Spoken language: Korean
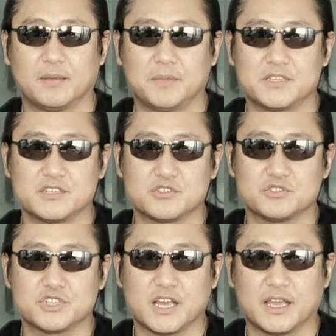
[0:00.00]
미스터
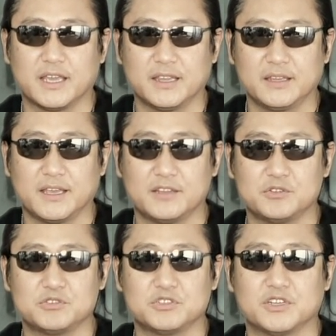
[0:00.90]
슈샤인
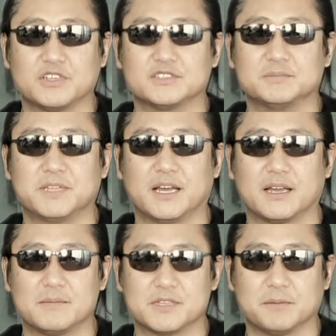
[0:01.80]
앤드류 정이었습니다.
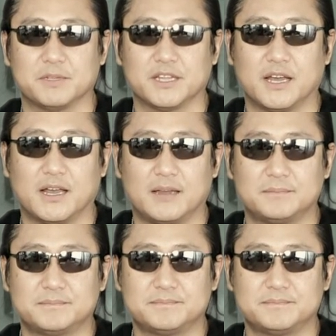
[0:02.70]
감사합니다.